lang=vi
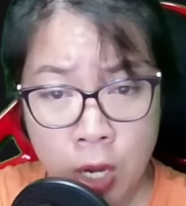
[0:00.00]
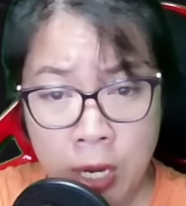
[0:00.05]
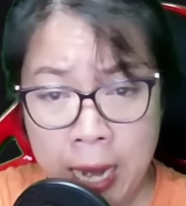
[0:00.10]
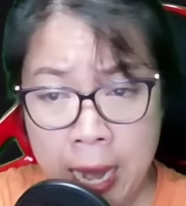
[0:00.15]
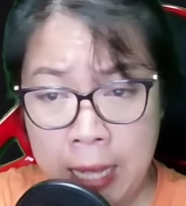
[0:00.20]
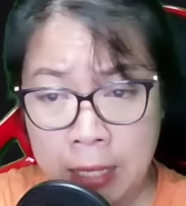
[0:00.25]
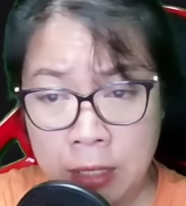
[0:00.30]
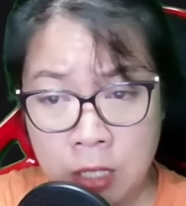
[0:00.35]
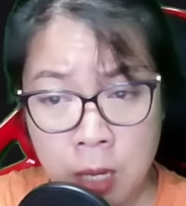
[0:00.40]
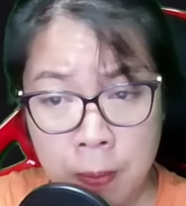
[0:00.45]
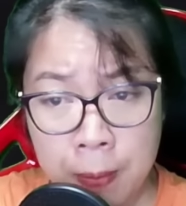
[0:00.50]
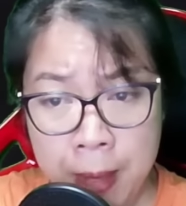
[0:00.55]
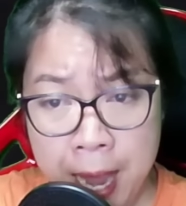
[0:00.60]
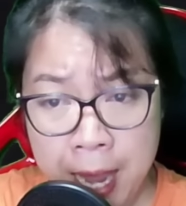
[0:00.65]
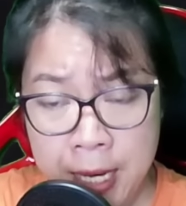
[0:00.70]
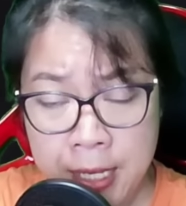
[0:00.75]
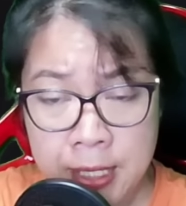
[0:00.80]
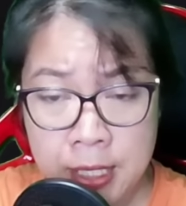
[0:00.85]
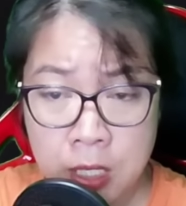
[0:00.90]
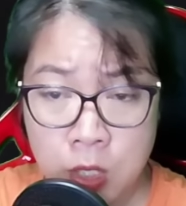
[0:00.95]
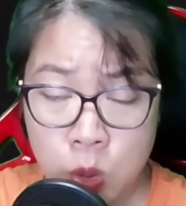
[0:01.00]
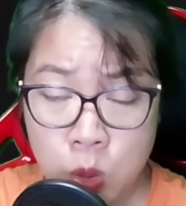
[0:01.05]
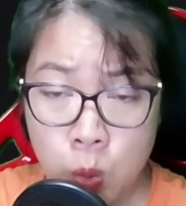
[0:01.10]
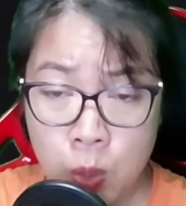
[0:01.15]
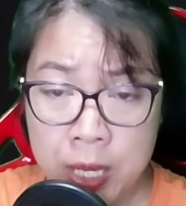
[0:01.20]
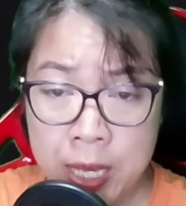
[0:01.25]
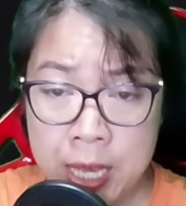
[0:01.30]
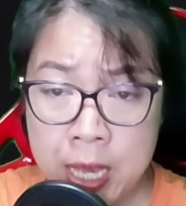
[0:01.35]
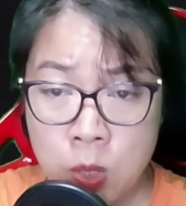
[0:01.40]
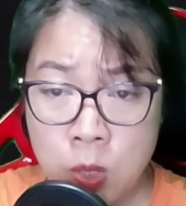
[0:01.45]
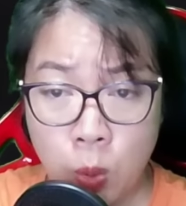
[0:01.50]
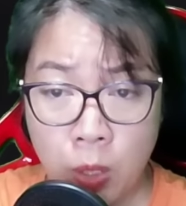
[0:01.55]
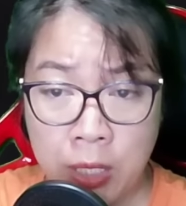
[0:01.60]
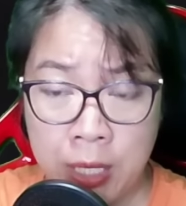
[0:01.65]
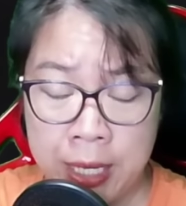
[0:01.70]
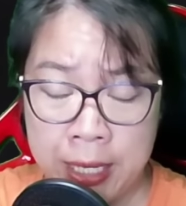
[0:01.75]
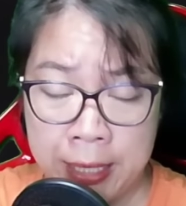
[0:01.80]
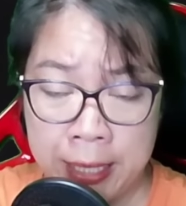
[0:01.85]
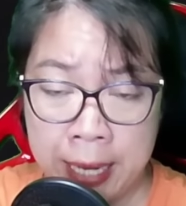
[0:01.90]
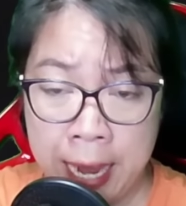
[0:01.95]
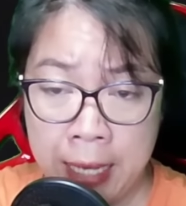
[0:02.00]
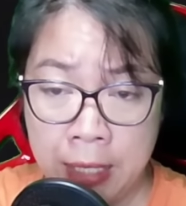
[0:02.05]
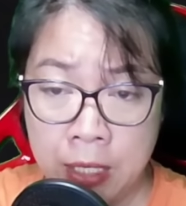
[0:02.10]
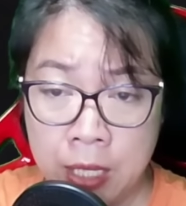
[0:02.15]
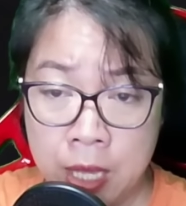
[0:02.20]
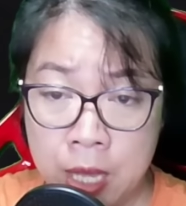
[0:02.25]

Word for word: lại cướp hết sự chú ý của người khác.